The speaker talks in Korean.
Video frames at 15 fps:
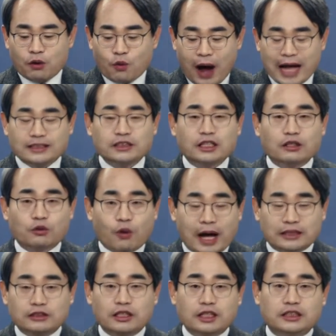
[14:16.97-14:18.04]
과천,
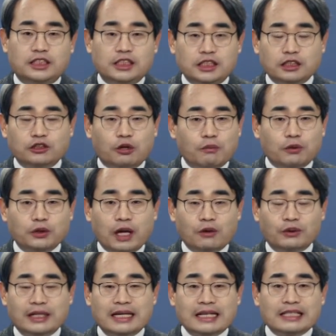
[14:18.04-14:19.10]
과천의 지식정보타운
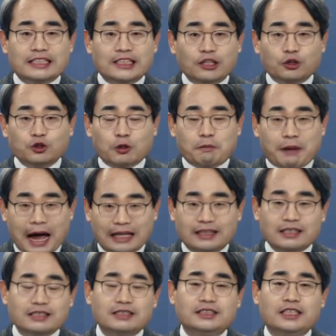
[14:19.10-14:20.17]
이런 쪽
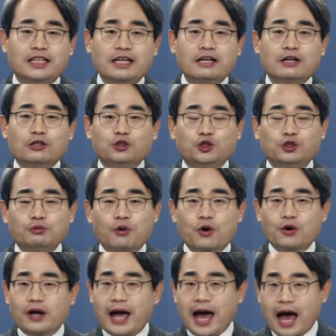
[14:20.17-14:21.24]
반드시 주목을
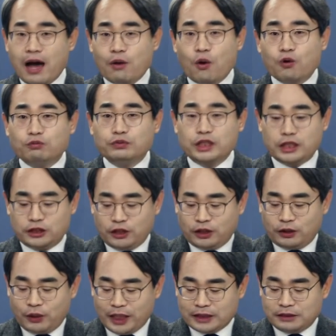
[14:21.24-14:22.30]
하고 움직이셔야
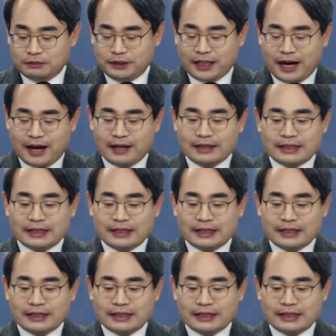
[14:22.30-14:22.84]
되겠습니다.